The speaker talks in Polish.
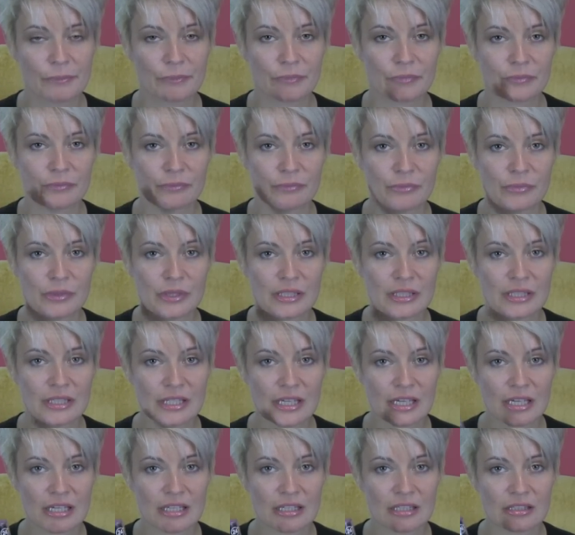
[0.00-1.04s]

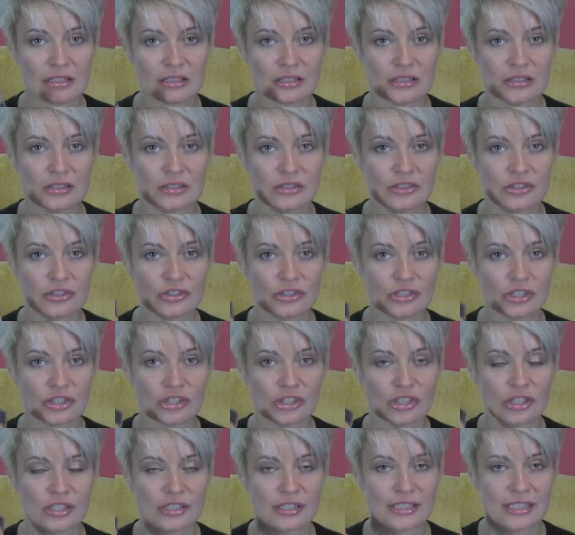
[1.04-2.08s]
mnie
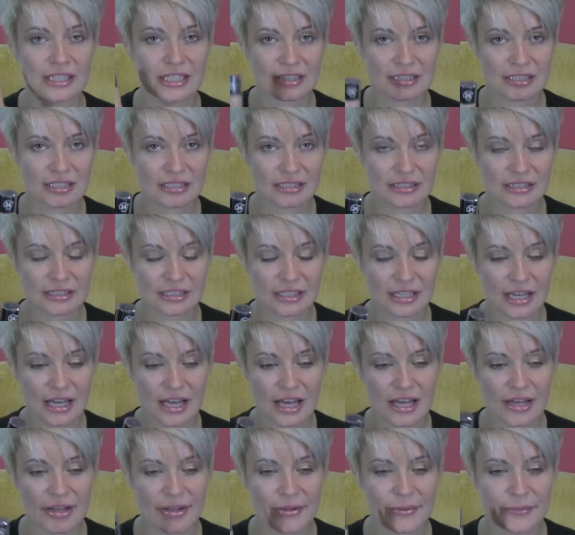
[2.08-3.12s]
szczerze nie
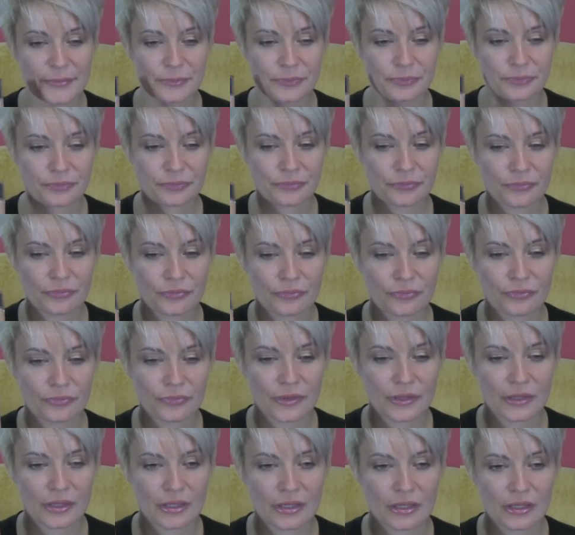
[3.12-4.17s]
zatyka.
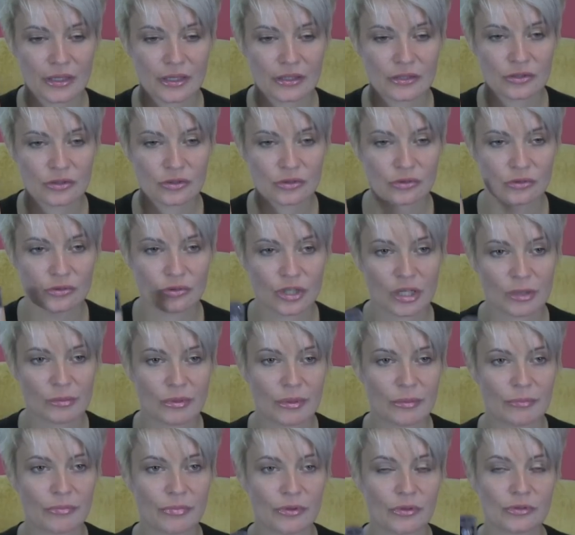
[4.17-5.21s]
Mm, skórę
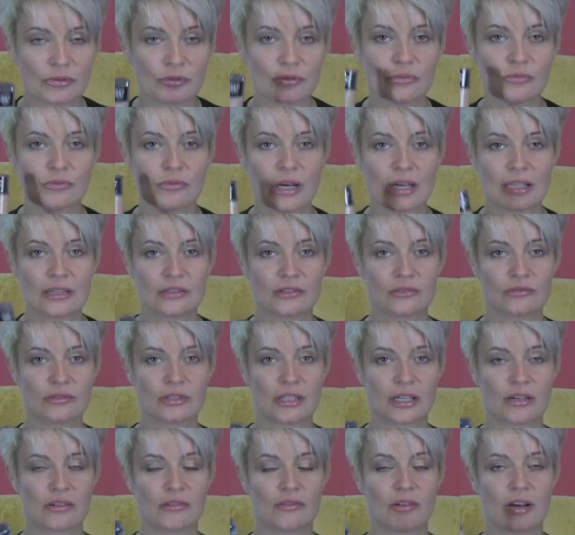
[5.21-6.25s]
mam po nią ładną,
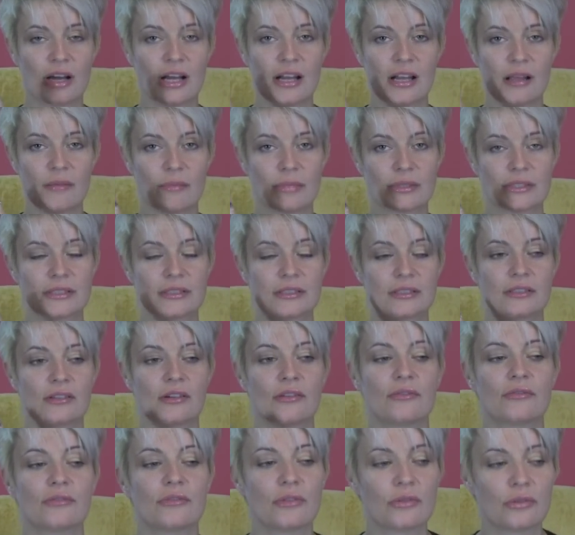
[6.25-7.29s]
taką
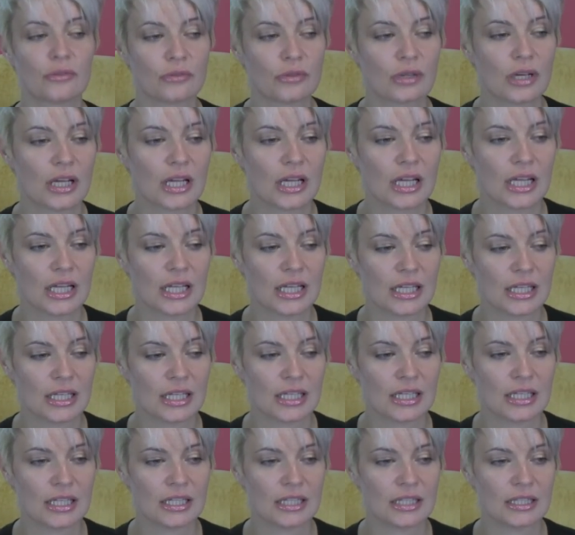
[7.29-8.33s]
alabastrową,
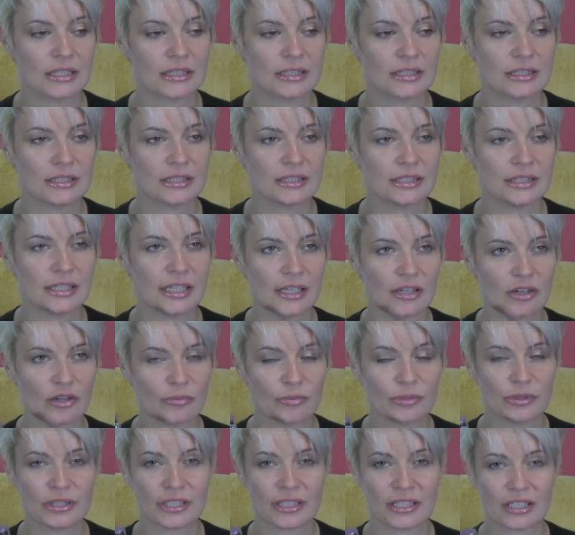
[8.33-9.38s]
e, nie
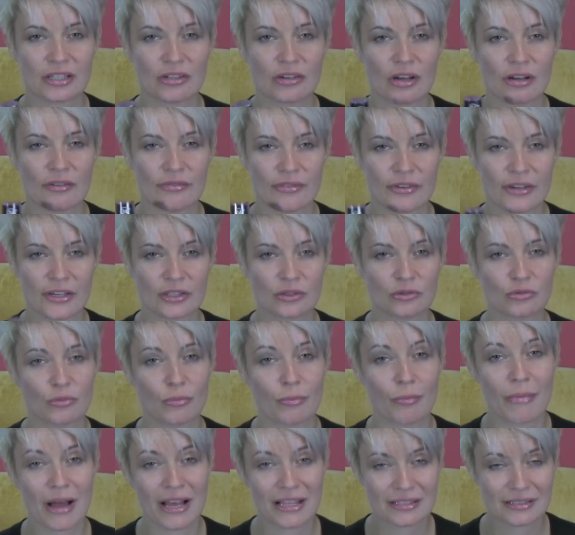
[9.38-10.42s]
robi takiego efektu
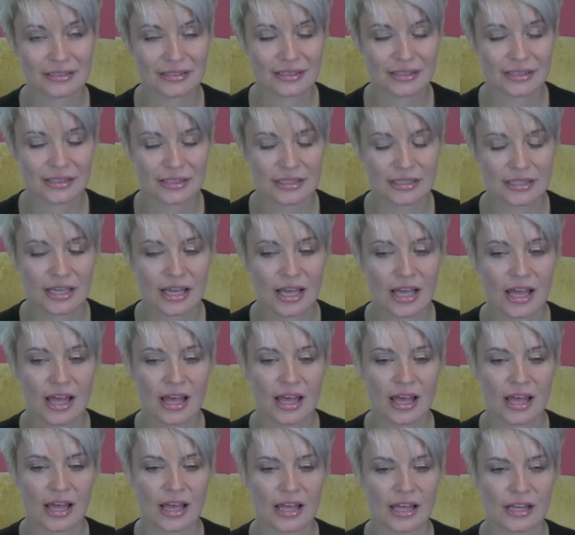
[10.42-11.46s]
maski,
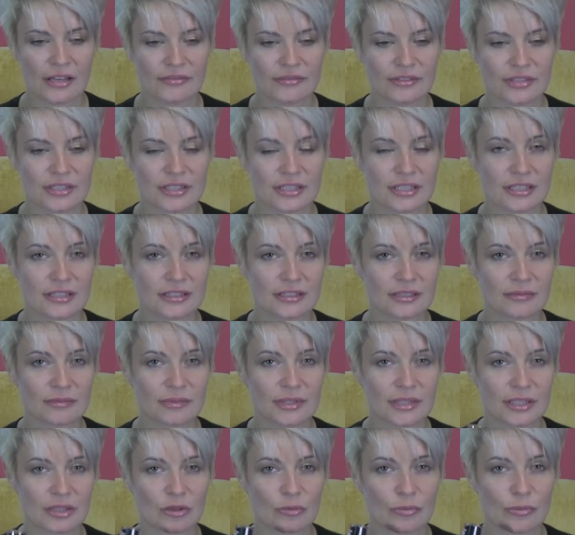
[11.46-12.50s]
e, więc jestem
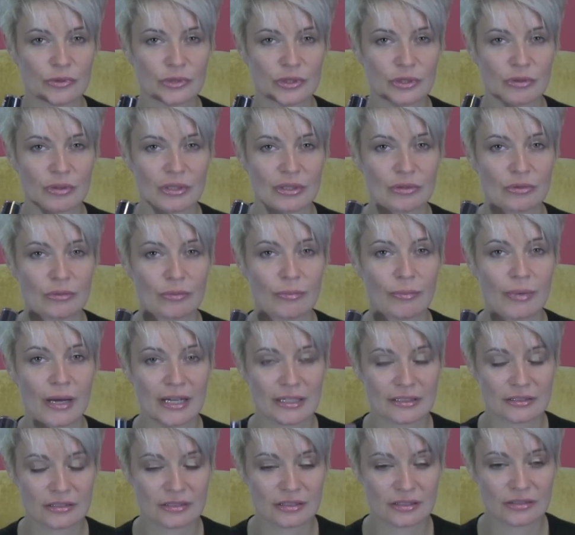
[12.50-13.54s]
z tego podkładu
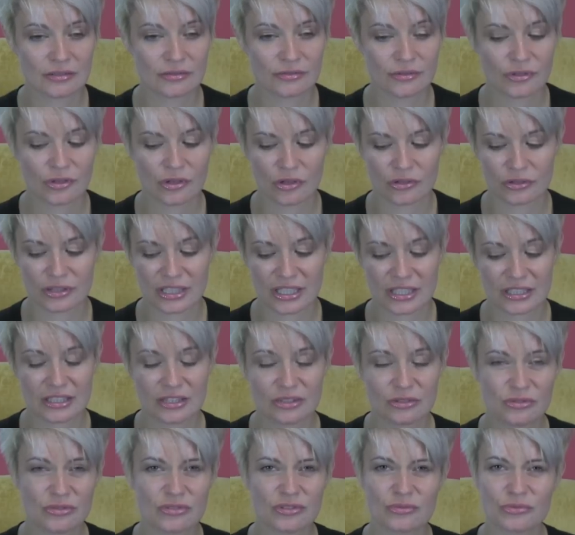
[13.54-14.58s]
bardzo zadowolona.
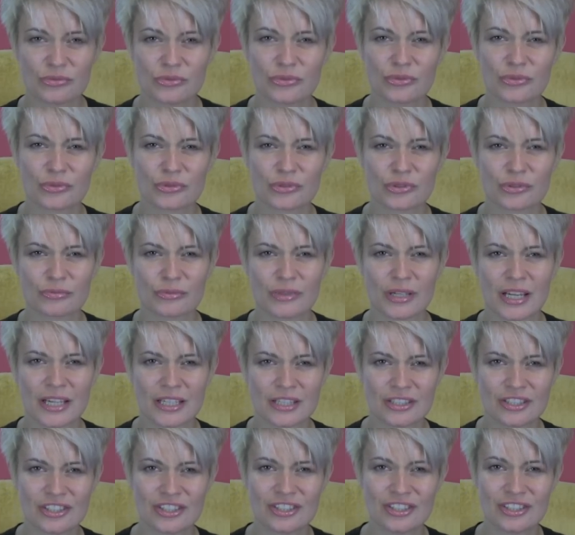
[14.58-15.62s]
Niektórzy mówią, że ma
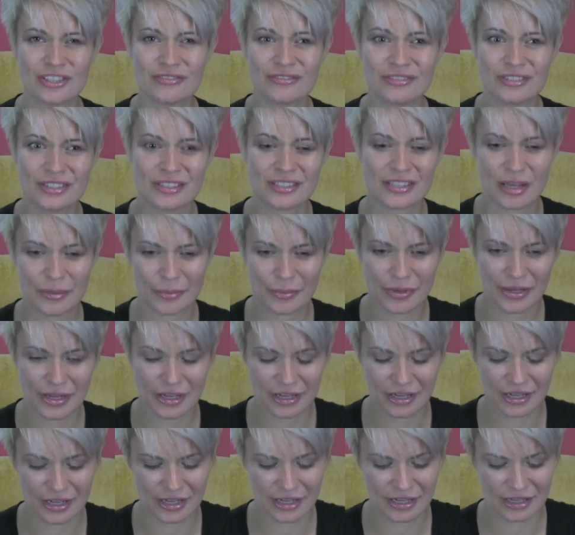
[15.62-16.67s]
jakiś dziwny
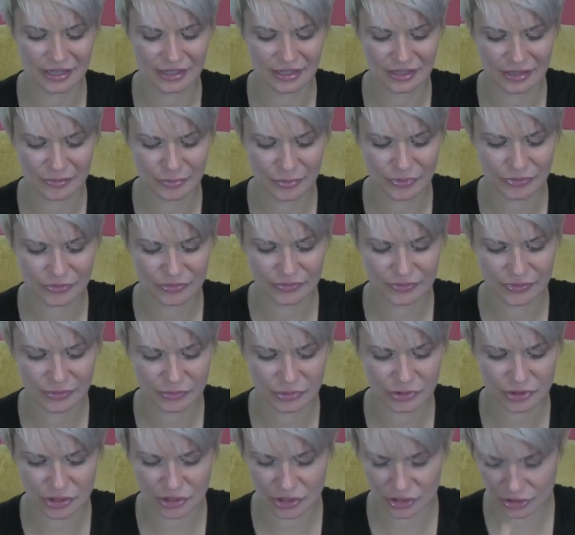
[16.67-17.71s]
zapach, ale powiem
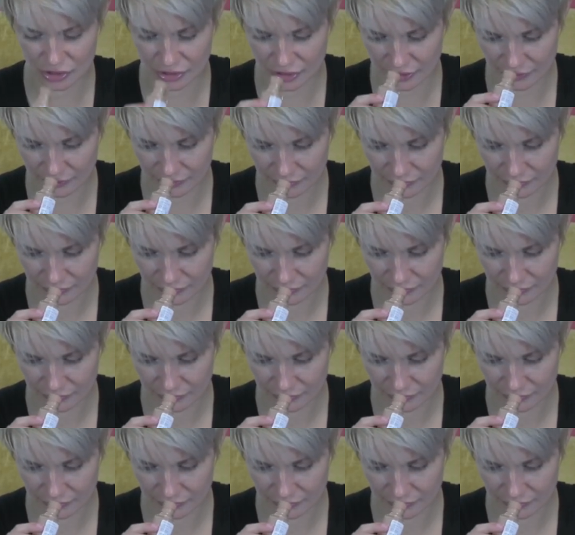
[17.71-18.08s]
Wam szczerze,